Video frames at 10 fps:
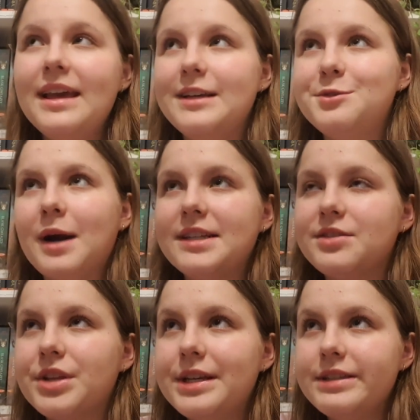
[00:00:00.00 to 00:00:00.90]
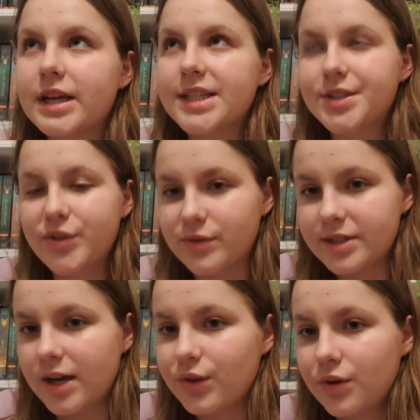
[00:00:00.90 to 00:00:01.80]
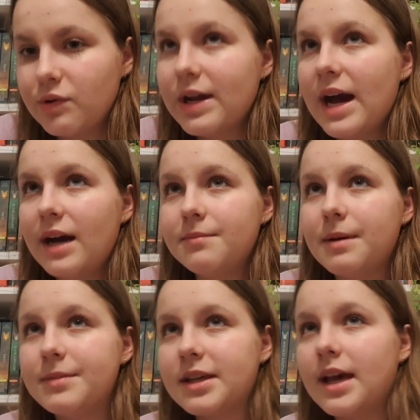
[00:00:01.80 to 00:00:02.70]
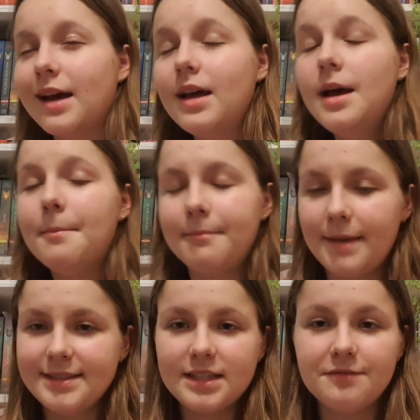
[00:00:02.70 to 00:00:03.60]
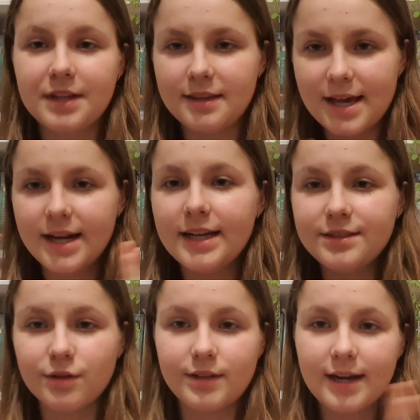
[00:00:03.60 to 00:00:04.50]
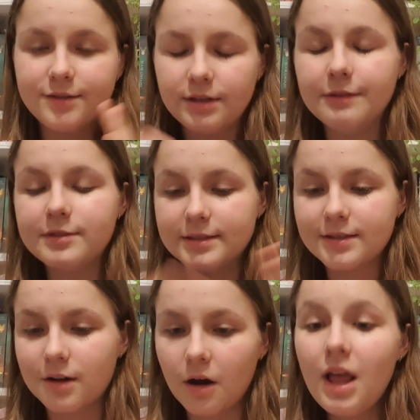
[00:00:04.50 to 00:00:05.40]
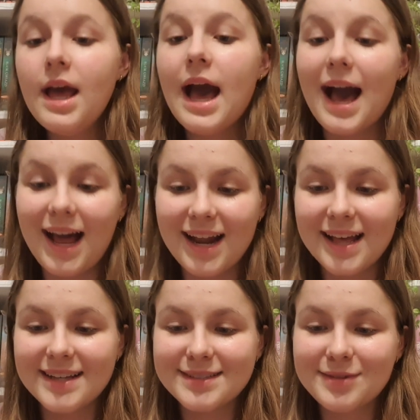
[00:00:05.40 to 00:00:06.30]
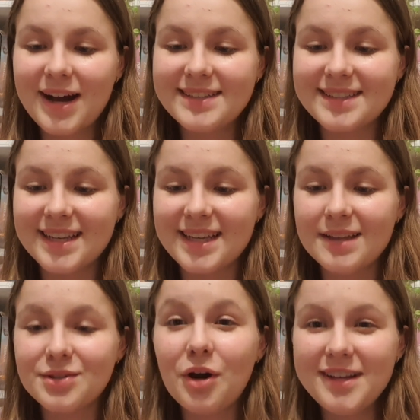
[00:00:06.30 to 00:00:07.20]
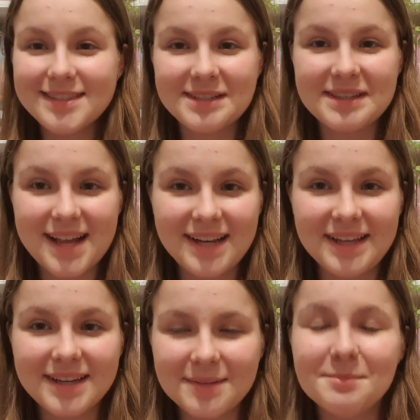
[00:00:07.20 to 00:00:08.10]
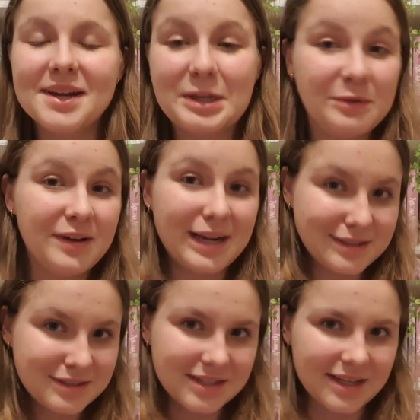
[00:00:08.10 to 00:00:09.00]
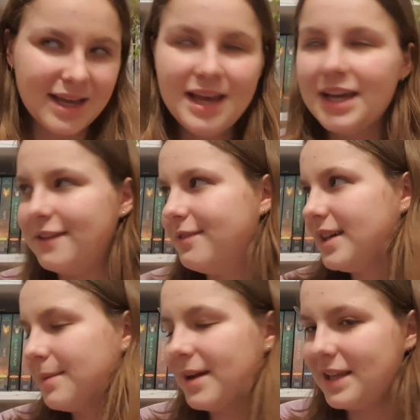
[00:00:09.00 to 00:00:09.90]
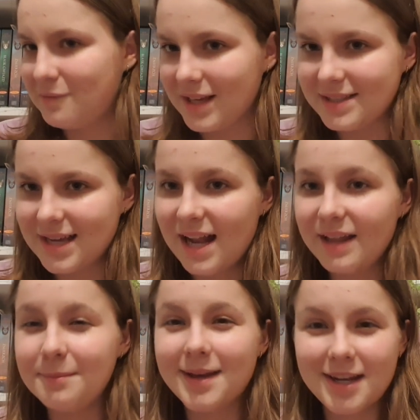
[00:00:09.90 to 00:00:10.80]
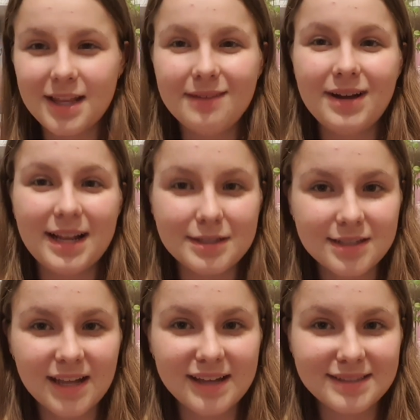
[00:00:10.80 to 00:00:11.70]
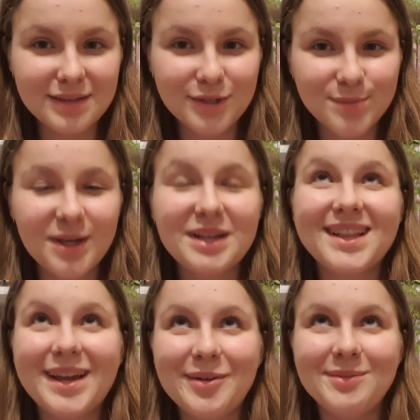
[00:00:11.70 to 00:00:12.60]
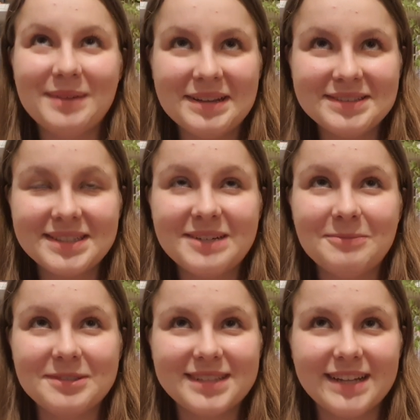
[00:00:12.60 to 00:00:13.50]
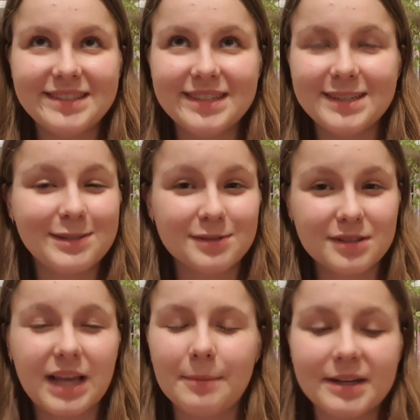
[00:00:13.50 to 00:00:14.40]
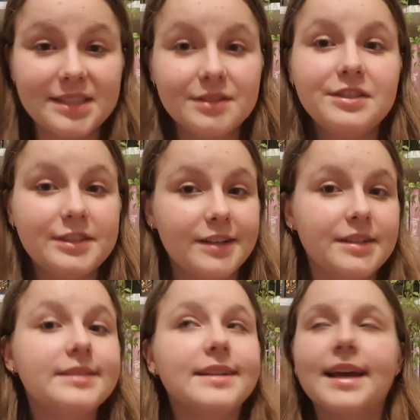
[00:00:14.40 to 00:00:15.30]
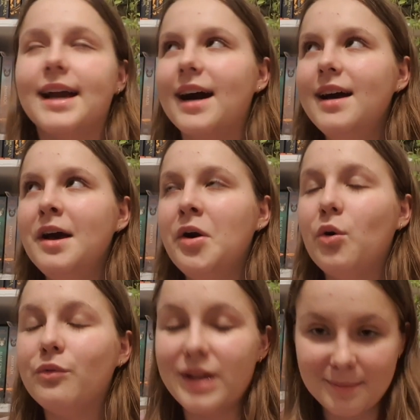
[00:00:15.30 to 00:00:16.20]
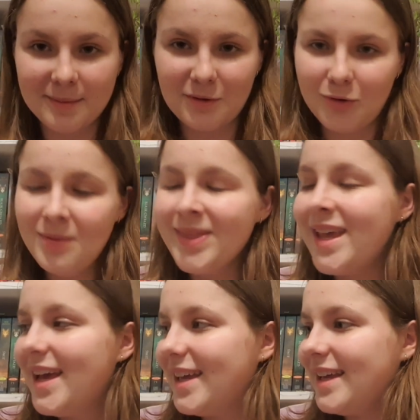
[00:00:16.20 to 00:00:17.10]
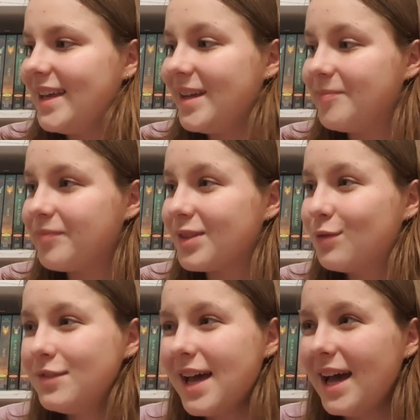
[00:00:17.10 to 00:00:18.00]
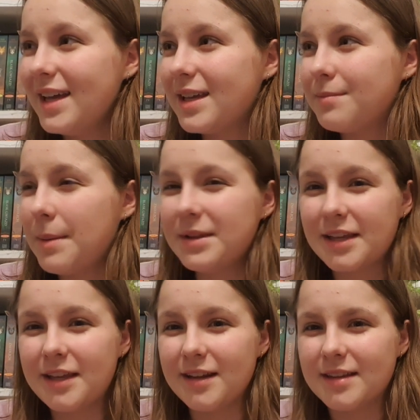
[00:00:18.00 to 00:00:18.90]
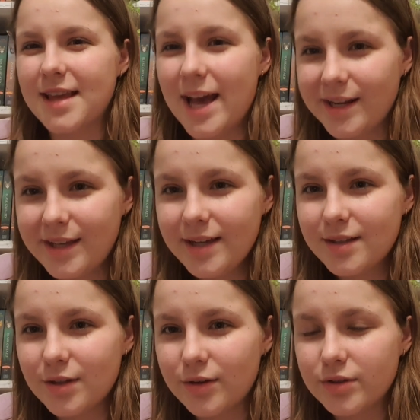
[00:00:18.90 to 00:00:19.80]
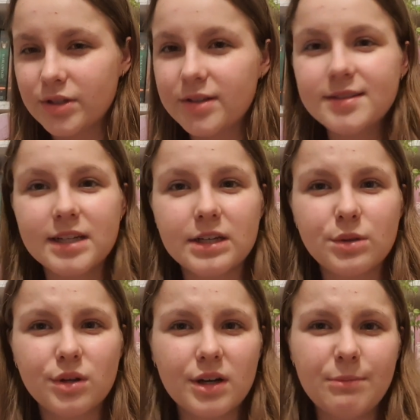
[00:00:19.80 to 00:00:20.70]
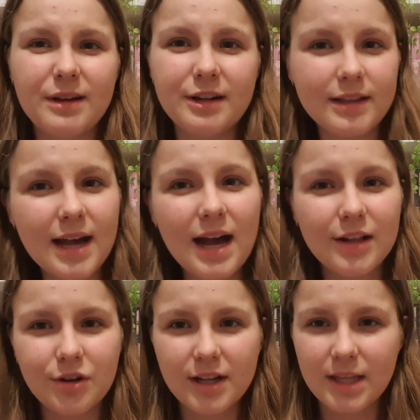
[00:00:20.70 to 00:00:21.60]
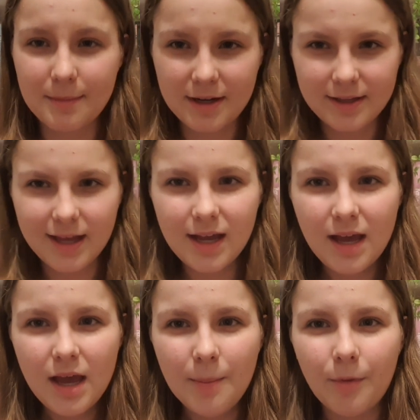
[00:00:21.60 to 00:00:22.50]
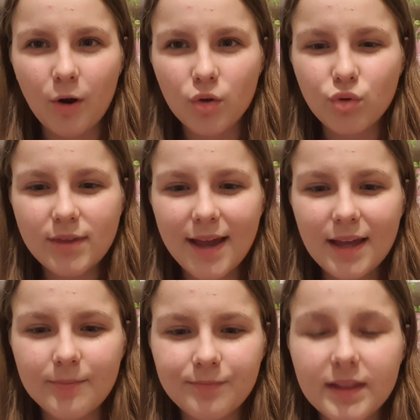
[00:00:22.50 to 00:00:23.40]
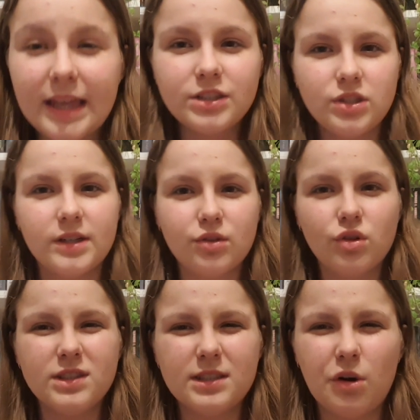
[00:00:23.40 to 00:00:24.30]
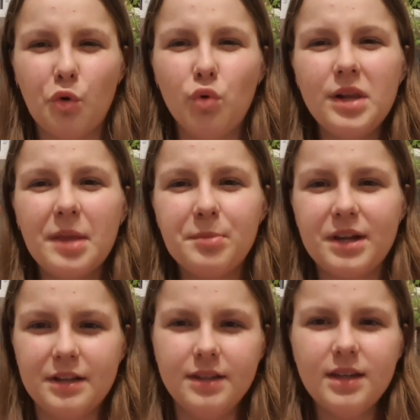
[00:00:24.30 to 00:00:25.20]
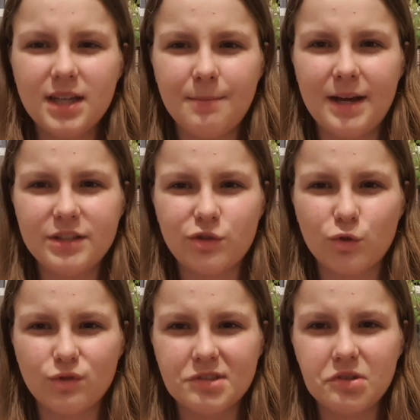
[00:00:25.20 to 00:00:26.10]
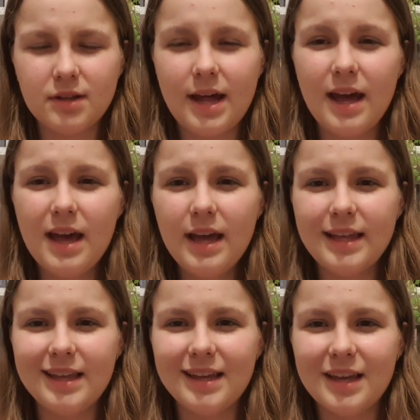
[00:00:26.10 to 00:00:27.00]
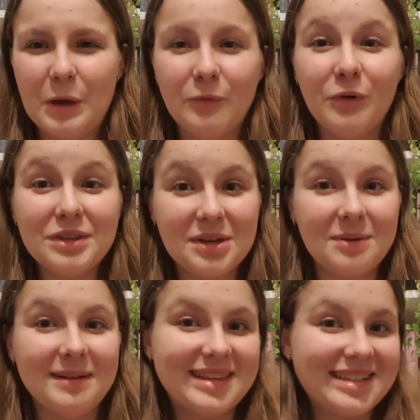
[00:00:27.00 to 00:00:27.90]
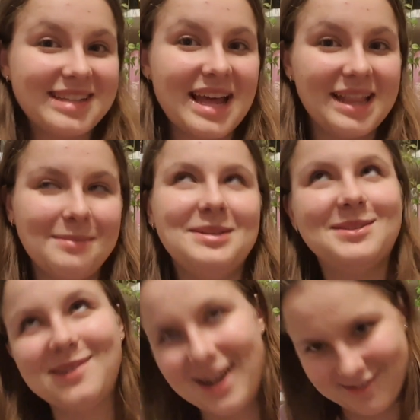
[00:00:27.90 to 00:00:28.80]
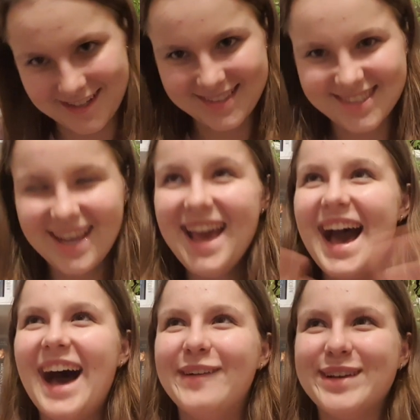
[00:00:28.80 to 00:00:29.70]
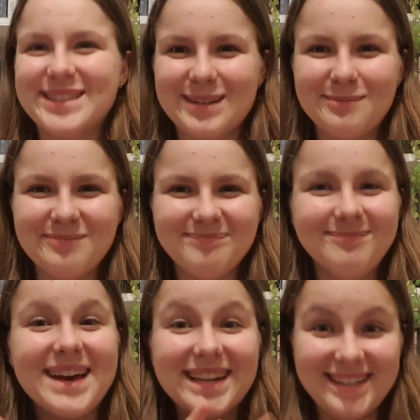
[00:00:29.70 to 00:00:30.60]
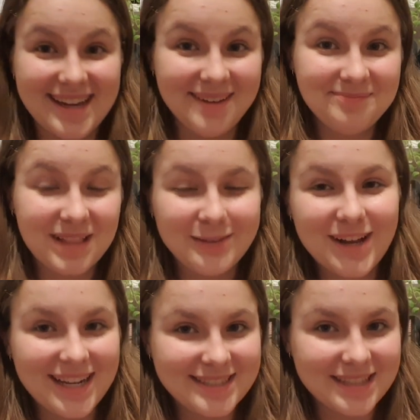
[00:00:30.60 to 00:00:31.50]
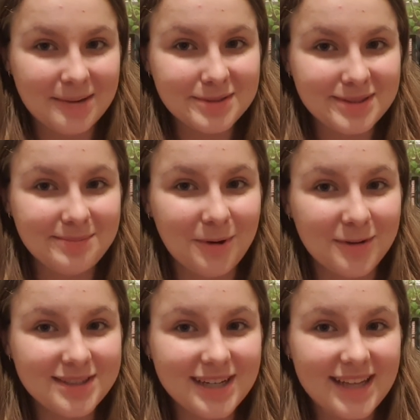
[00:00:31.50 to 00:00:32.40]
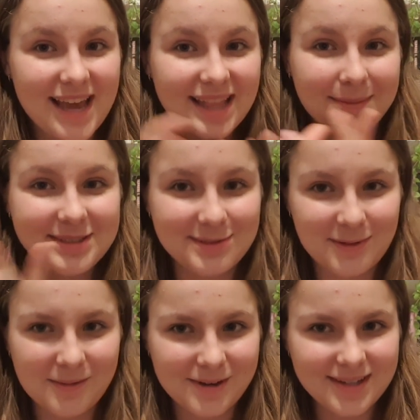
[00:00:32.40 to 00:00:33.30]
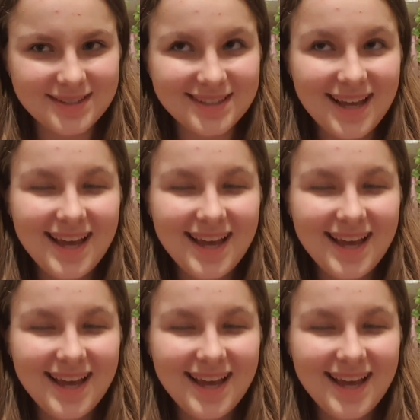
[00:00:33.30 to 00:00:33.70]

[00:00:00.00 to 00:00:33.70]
I słuchajcie, to nie jest jakaś książka, którą ja mam takie must have na teraz, od razu i wszystko, ale słuchajcie, to jest retelling Meridy Walecznej i wy chyba nie wiecie, ale Merida Waleczna jest jedną z moich najulubieńszych postaci książ jakby księżniczek Disneya, uwielbiam ją i tutaj mamy taki retelling, tylko że to jest tak trochę Merida, a trochę nie Merida, bo tutaj jeszcze do ogólnej Meridy chyba jest dorzucone y, wątek romantyczny Enemies to Lovers, a wiecie, Merida Waleczna i połączenie Enemies to Lovers